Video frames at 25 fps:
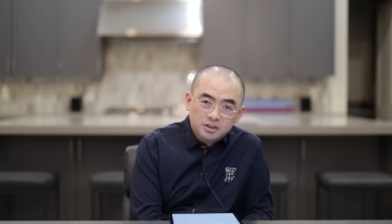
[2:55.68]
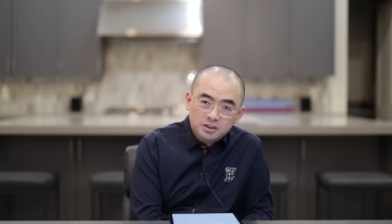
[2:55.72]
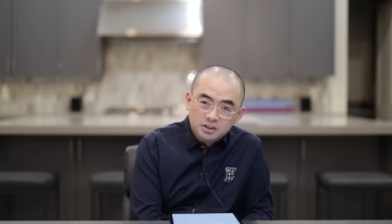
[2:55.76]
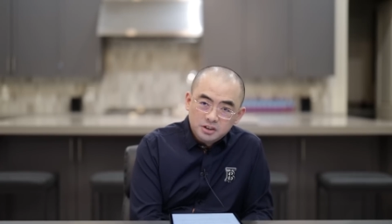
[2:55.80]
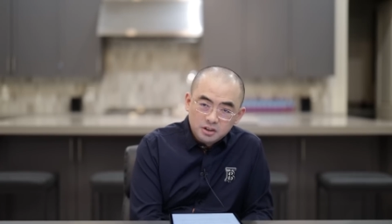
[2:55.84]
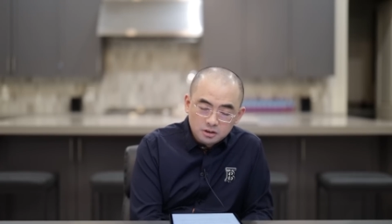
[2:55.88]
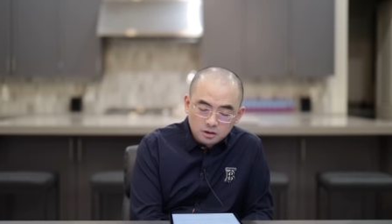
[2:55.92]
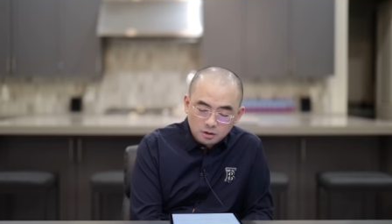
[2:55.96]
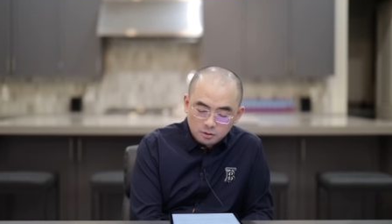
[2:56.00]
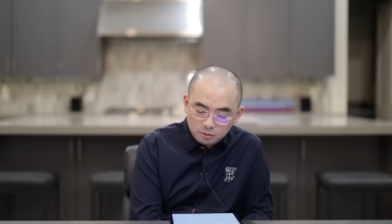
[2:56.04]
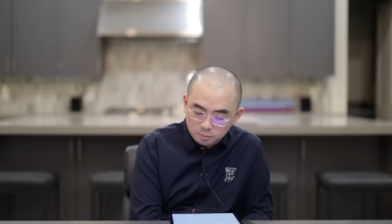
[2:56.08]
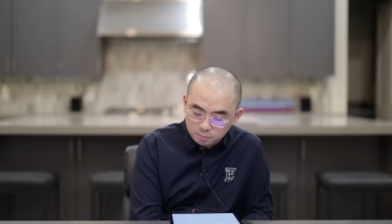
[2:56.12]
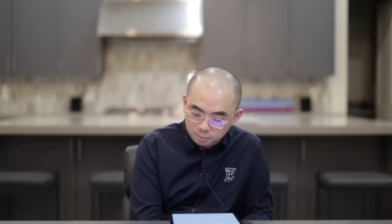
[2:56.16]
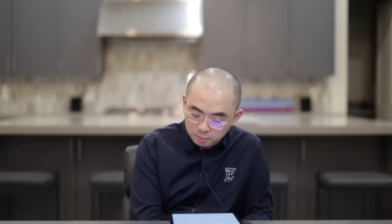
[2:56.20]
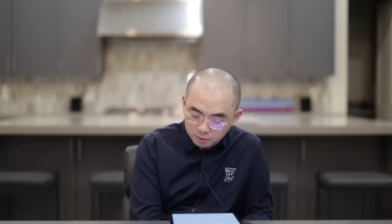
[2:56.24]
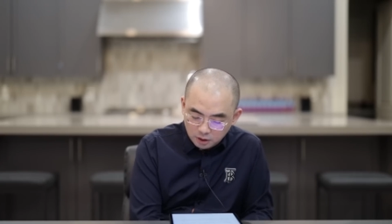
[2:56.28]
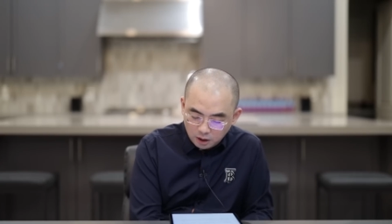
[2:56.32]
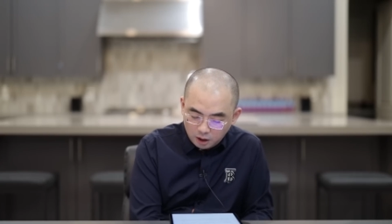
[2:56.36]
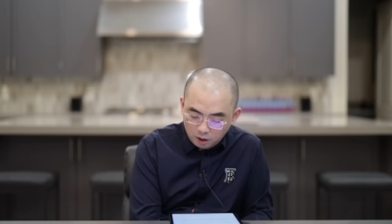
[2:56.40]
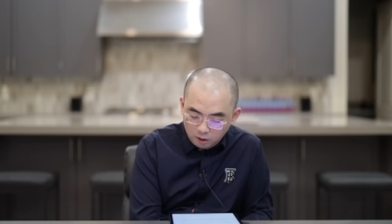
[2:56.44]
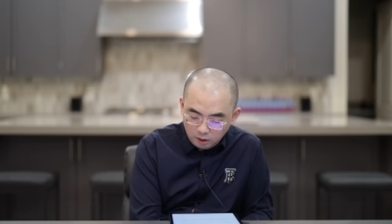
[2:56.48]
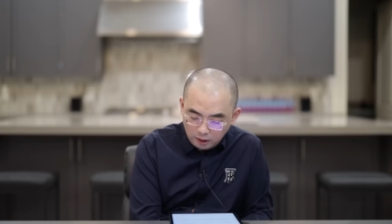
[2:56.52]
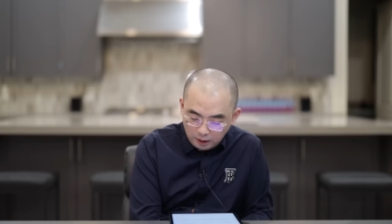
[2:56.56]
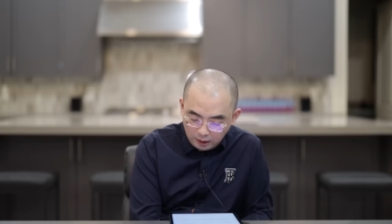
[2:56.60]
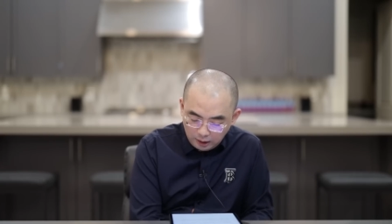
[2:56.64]
真的是不
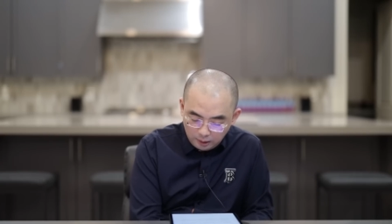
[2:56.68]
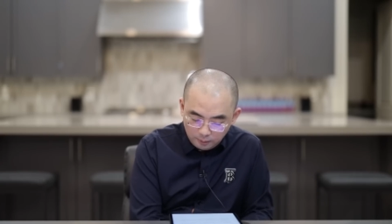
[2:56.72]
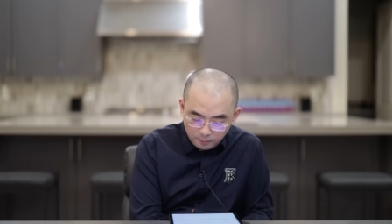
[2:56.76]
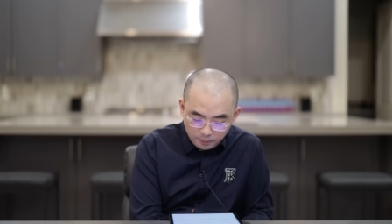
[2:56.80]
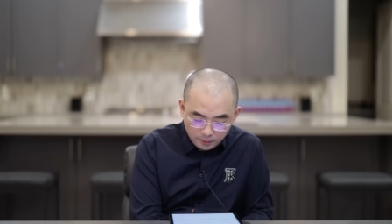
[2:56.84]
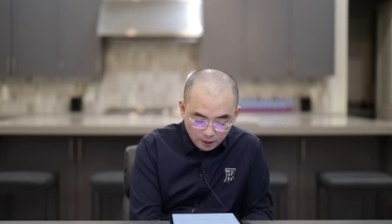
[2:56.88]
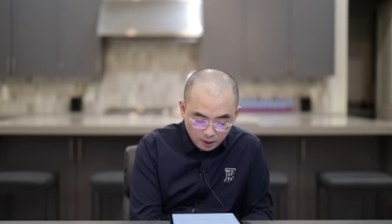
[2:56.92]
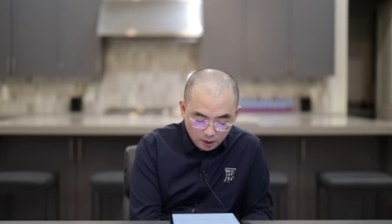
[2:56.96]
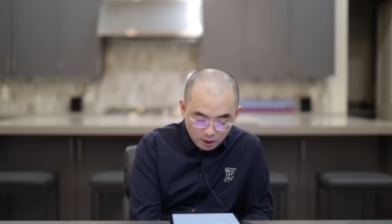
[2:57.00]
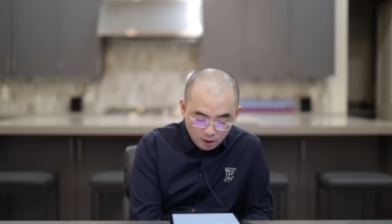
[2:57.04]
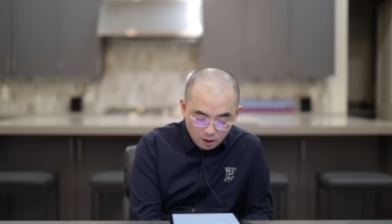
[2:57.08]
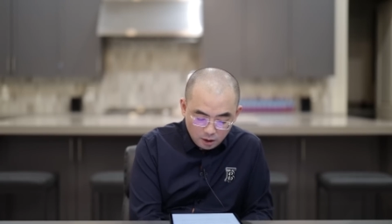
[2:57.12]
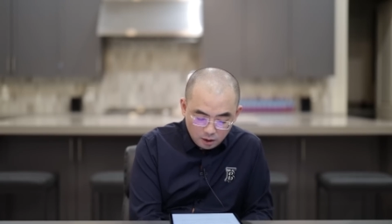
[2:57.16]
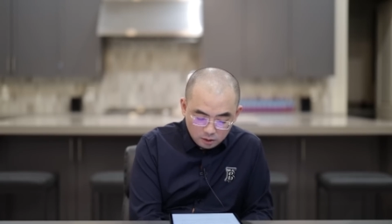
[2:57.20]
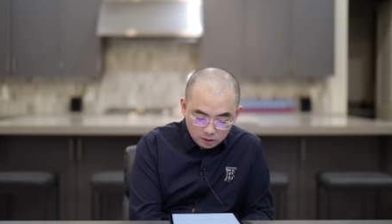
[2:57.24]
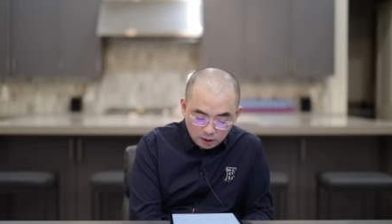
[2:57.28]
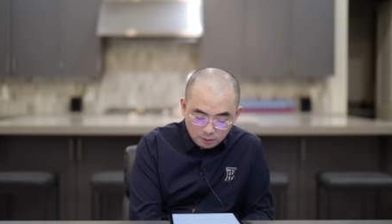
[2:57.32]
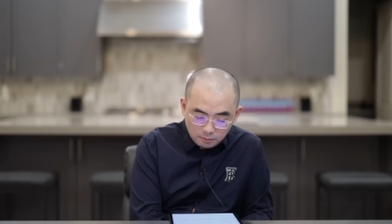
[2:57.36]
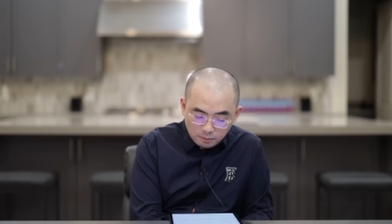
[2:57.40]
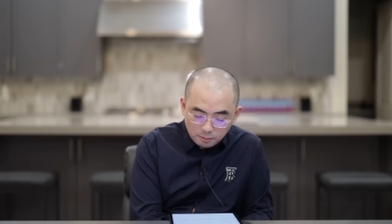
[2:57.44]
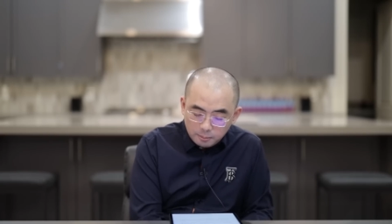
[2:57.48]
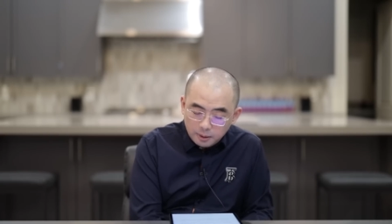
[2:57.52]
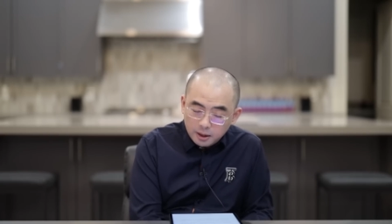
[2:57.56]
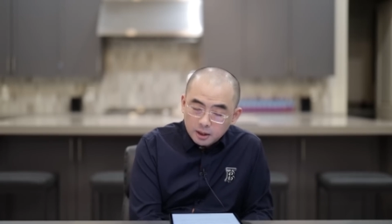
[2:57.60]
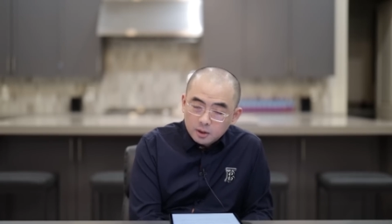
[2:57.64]
高了啊。
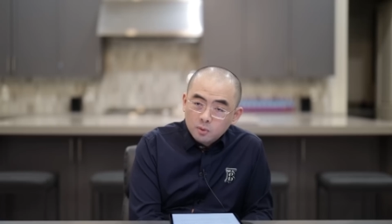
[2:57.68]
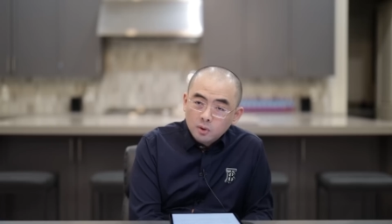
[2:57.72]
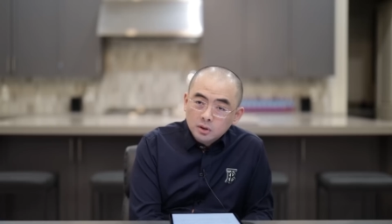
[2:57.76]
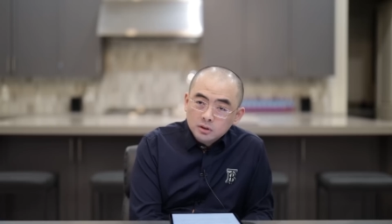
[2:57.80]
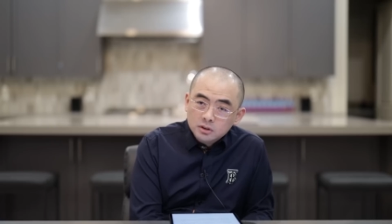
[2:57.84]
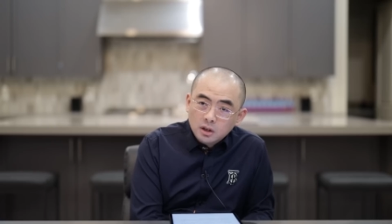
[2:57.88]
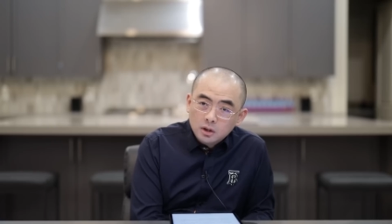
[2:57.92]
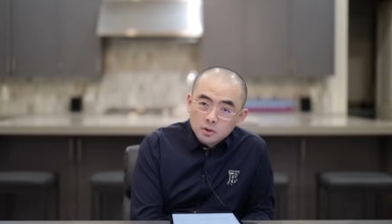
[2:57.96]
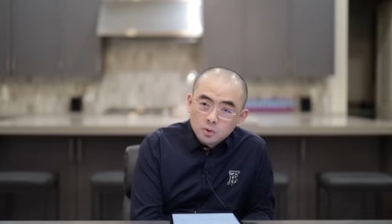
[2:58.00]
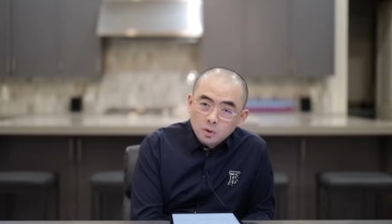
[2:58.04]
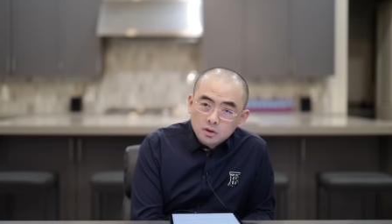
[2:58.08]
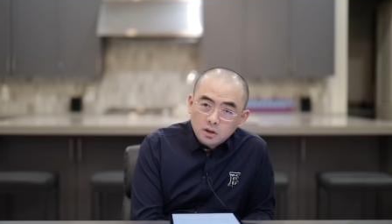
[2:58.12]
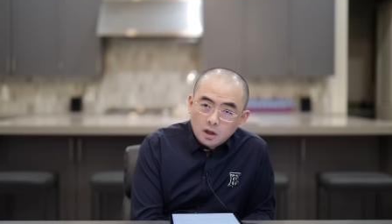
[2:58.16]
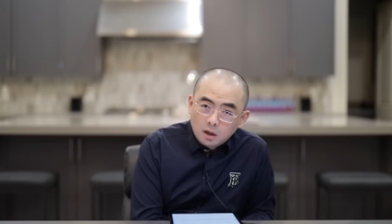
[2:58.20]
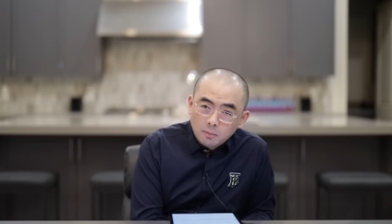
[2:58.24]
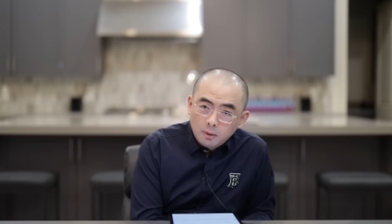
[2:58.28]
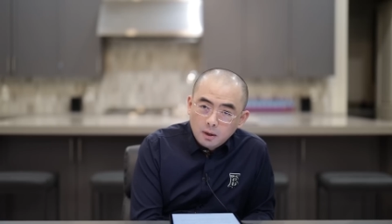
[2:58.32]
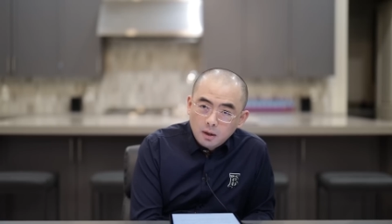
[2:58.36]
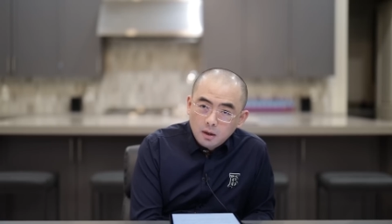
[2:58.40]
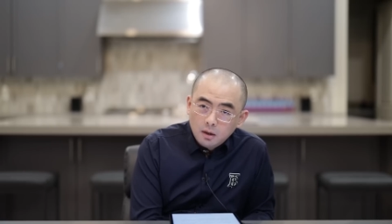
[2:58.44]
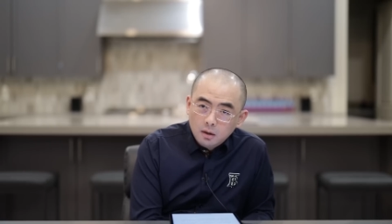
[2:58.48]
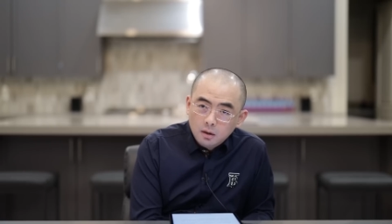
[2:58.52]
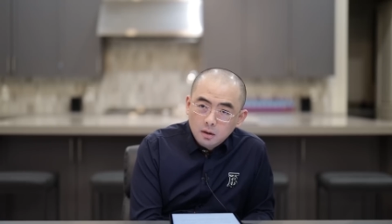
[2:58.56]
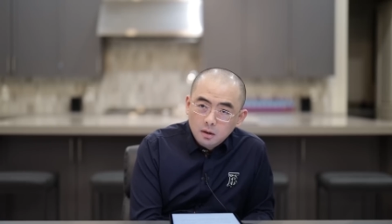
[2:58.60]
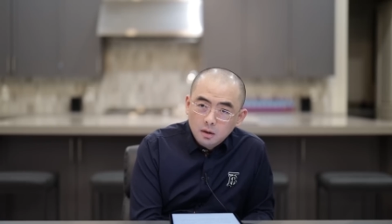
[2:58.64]
那么美国，你知道多少吗？